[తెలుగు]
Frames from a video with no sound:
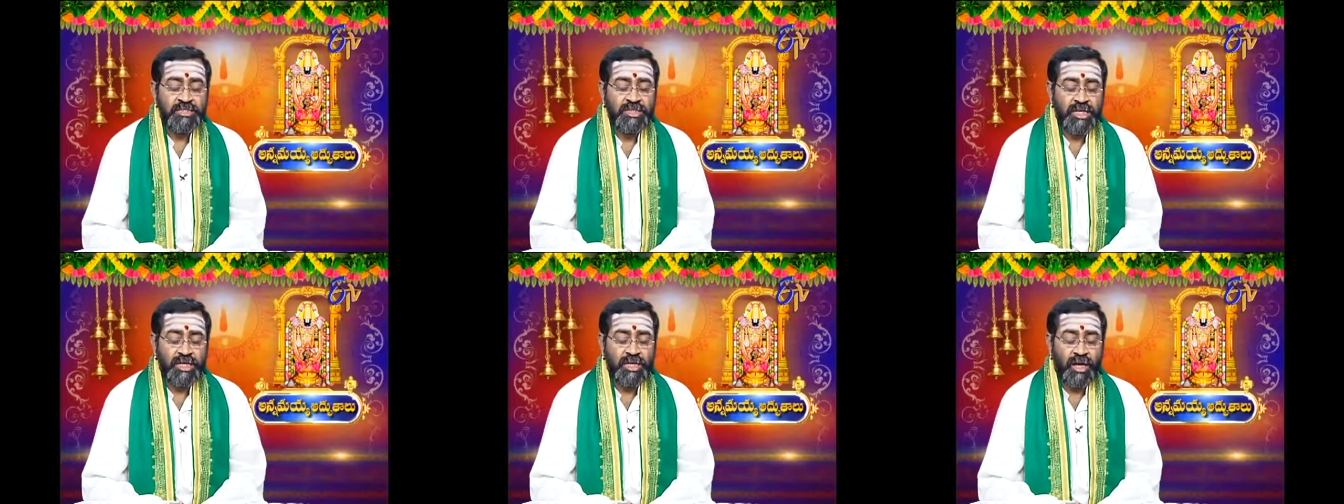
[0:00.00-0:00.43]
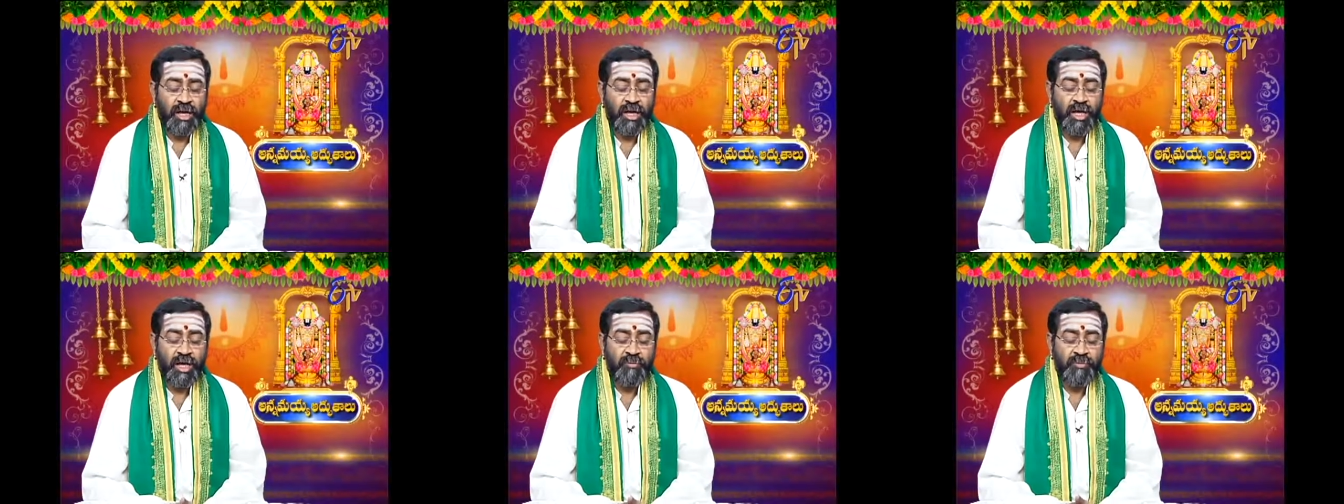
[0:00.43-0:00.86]

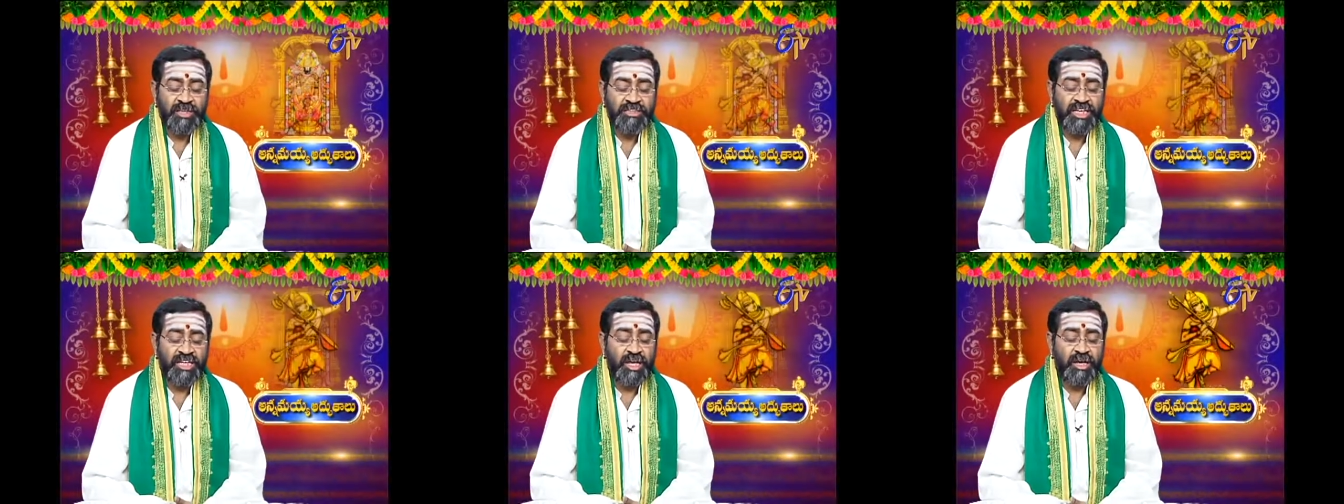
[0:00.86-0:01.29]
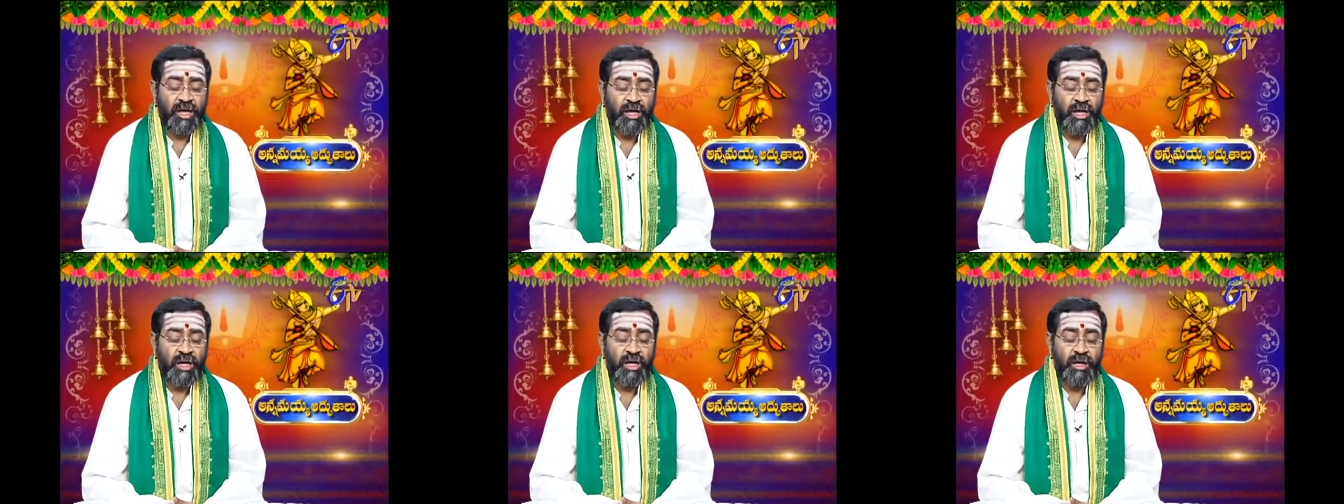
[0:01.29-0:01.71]
శ్రీరామ జయ
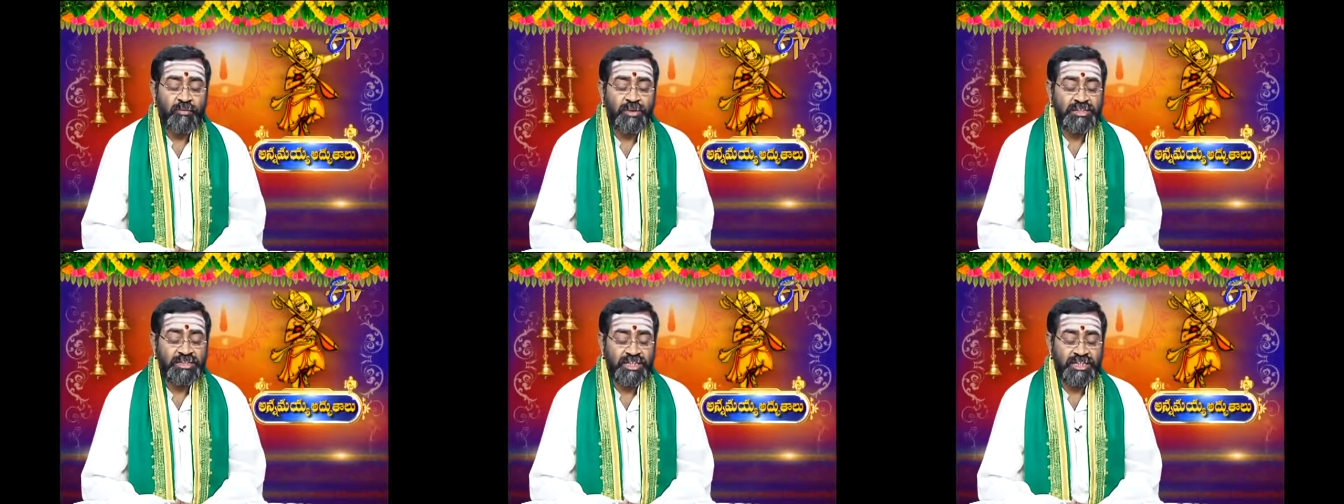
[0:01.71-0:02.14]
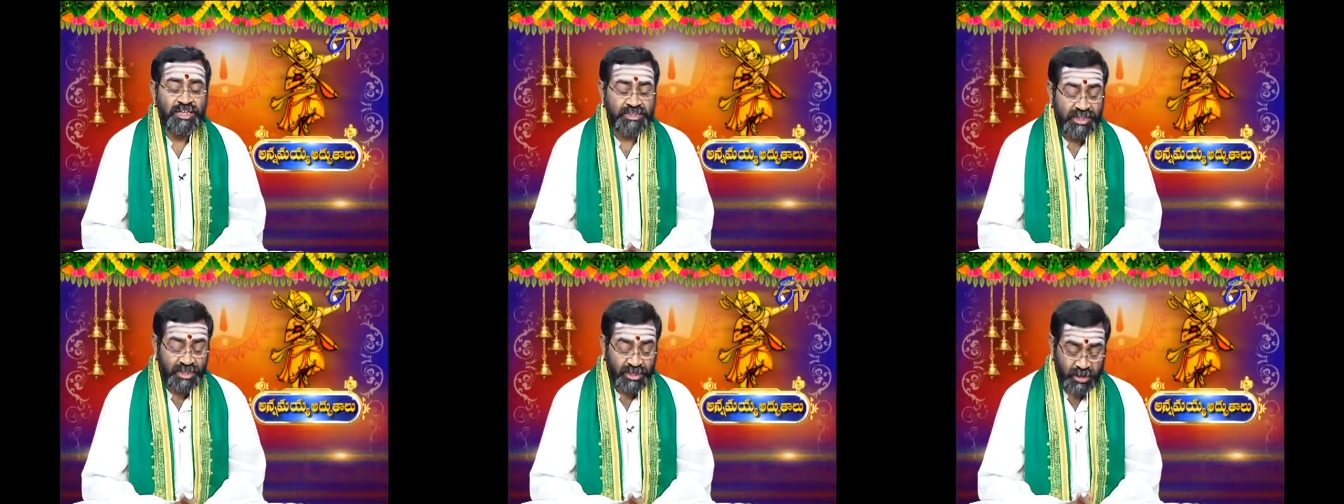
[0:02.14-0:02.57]
రామ జయ
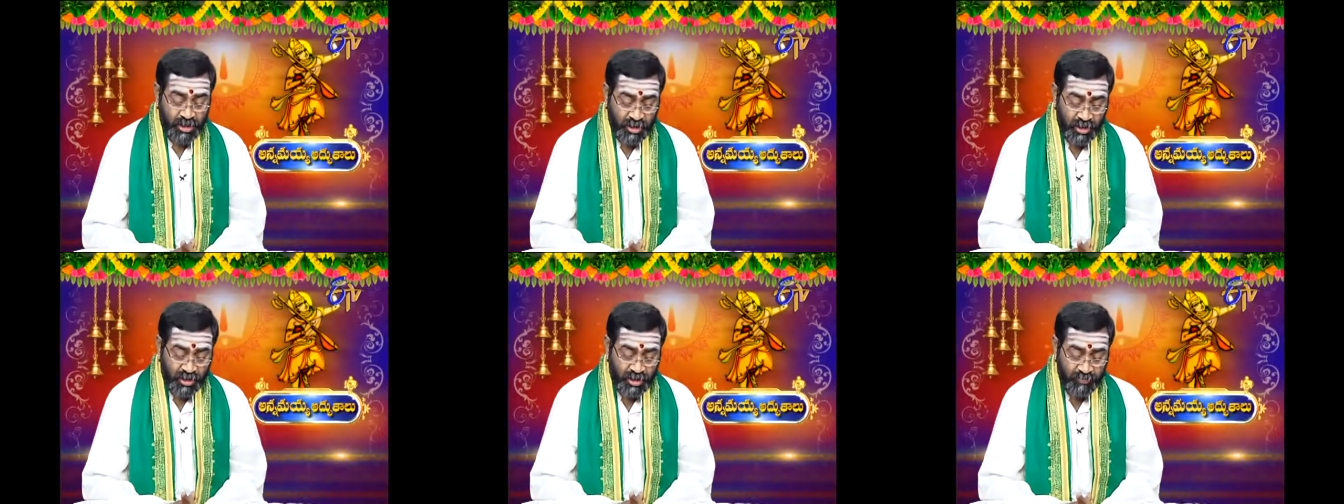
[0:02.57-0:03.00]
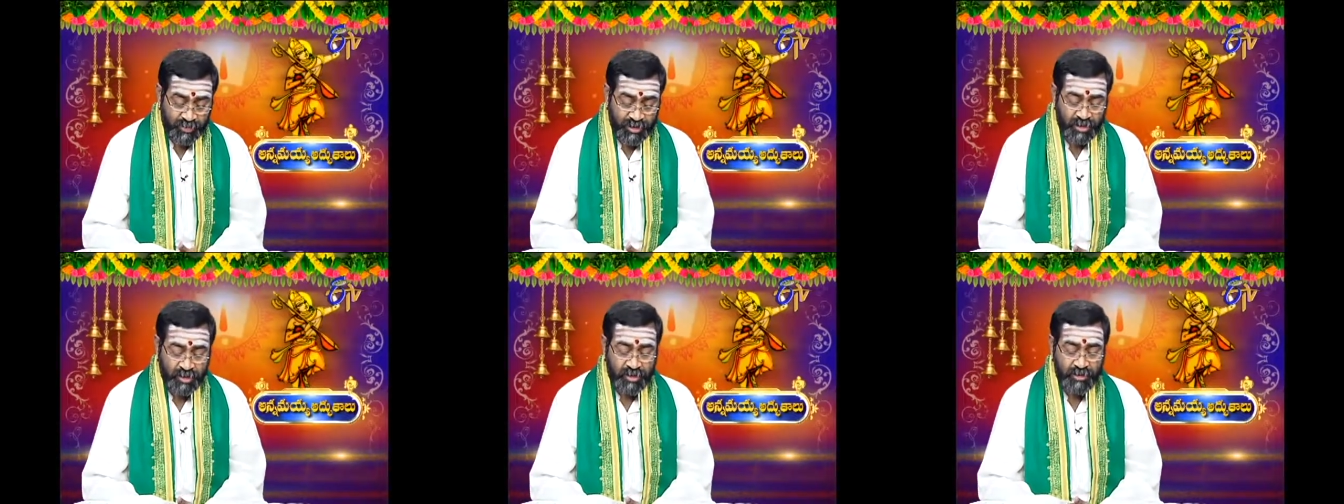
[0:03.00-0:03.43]
జయ రామ